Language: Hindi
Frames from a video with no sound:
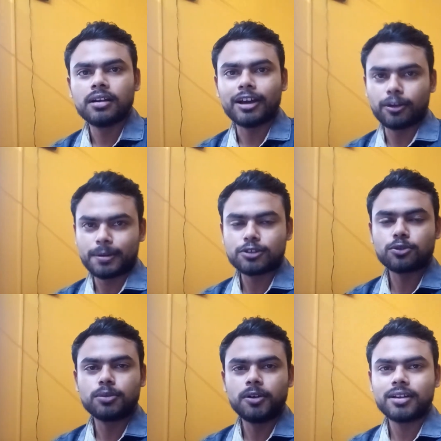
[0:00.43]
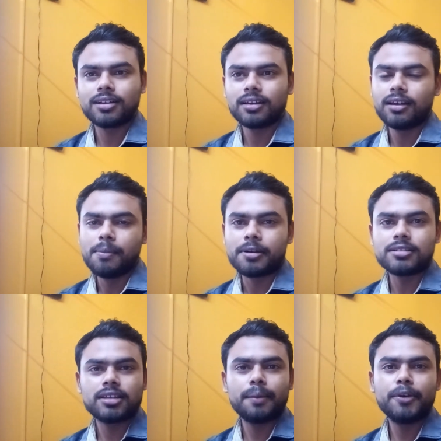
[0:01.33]
हेलो फ्रेंड्स गुड मॉर्निंग
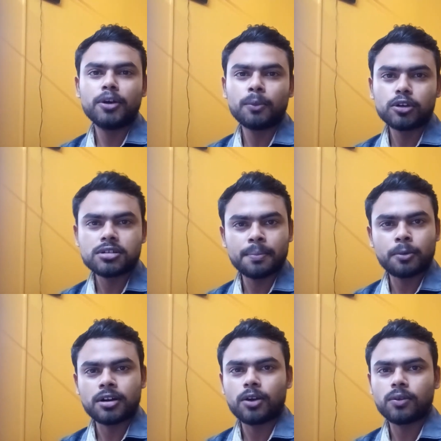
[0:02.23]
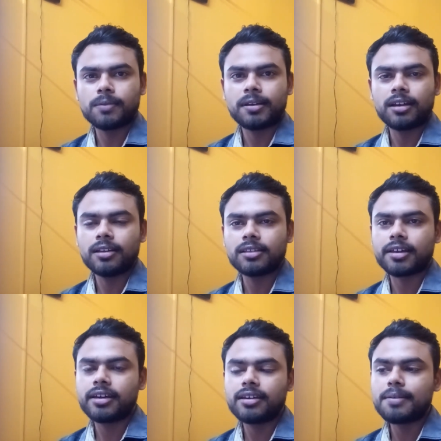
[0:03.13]
फ्रेंड्स ये वीडियो मोस्ट इंपॉर्टेंट होने वाला है
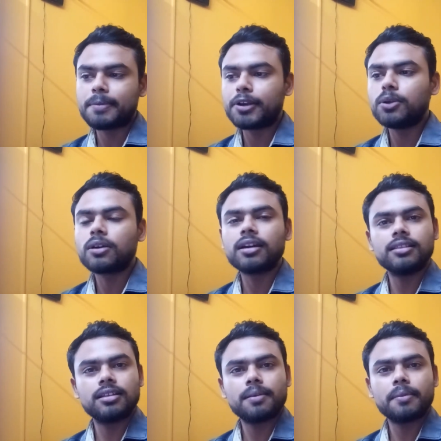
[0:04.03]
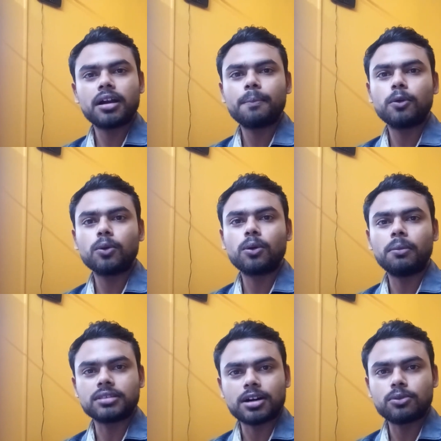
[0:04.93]
देखिए ये वीडियो के अंदर मैं आप लोग को
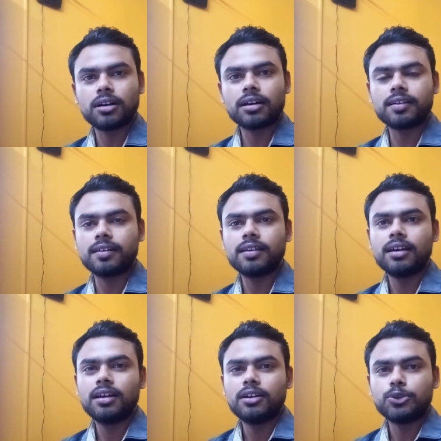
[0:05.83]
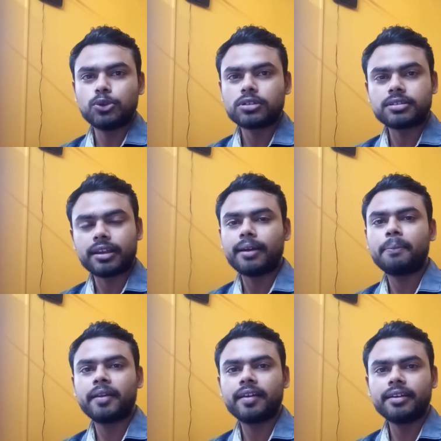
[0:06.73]
बताऊंगा कि जो
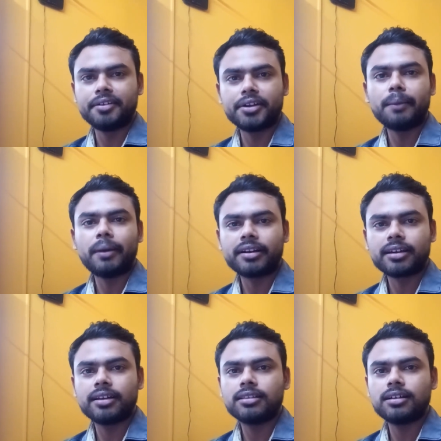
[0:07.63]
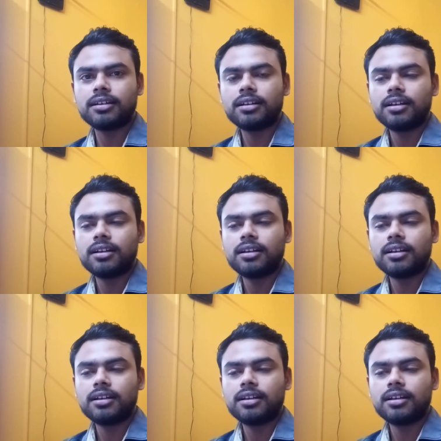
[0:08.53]
स्टेप रहेगी इंडिया मार्ट के अंदर